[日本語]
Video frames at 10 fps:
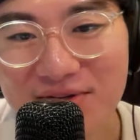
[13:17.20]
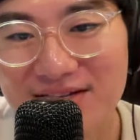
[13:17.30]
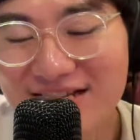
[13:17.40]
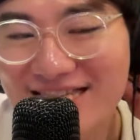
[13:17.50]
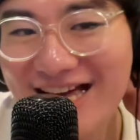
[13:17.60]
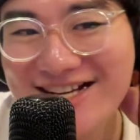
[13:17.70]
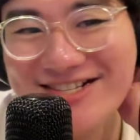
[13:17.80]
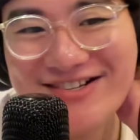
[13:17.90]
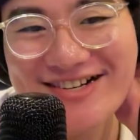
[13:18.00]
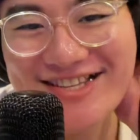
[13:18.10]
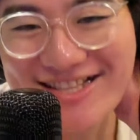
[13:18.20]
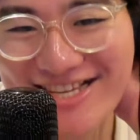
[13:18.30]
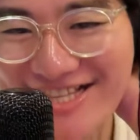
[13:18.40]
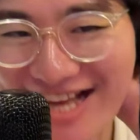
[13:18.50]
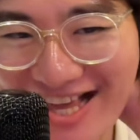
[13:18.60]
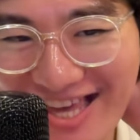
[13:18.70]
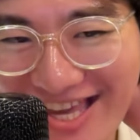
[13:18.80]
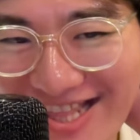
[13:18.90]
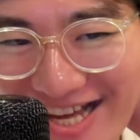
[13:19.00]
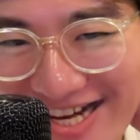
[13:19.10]
いや、クオリティ高
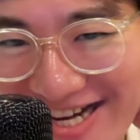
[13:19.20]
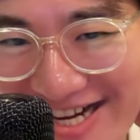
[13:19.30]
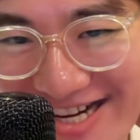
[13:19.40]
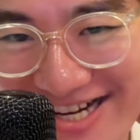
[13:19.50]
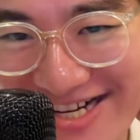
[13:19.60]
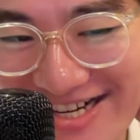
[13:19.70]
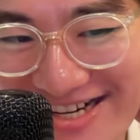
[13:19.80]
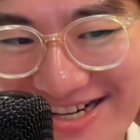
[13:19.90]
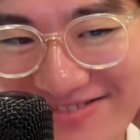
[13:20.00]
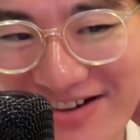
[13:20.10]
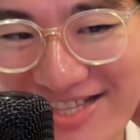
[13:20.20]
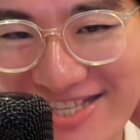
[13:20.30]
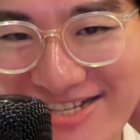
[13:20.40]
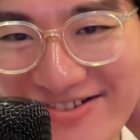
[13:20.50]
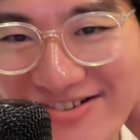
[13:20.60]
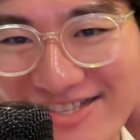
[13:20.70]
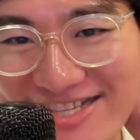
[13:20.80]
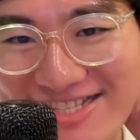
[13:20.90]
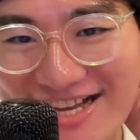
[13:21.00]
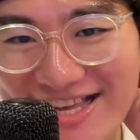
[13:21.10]
えなマジで
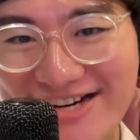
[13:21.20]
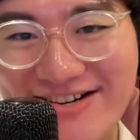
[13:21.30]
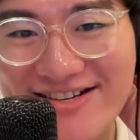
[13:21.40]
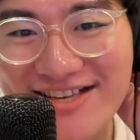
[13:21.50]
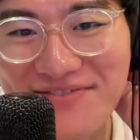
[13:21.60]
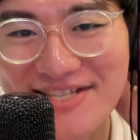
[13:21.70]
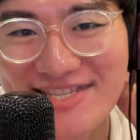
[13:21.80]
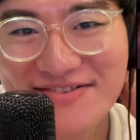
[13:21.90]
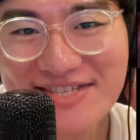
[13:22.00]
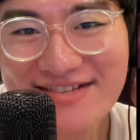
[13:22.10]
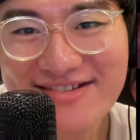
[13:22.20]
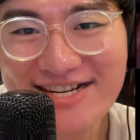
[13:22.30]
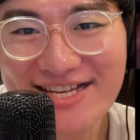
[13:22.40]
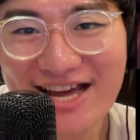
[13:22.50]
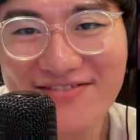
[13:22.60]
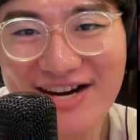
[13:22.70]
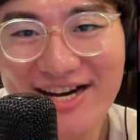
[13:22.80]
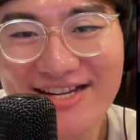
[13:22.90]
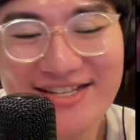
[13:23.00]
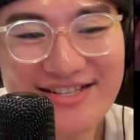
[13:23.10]
クオリティ高え。本家めっちゃ見てるからやば
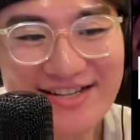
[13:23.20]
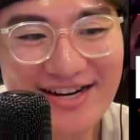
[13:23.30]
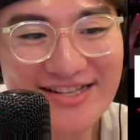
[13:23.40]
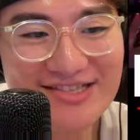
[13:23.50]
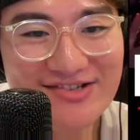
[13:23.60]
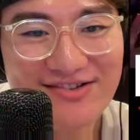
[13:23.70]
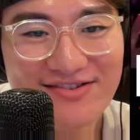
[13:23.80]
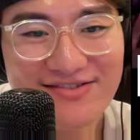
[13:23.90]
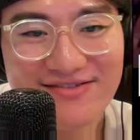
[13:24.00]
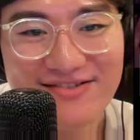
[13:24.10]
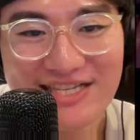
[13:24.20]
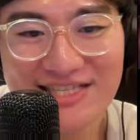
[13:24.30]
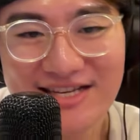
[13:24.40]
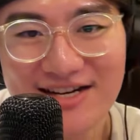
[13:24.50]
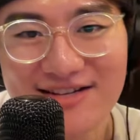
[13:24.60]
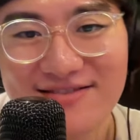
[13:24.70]
い。感動。お兄さん。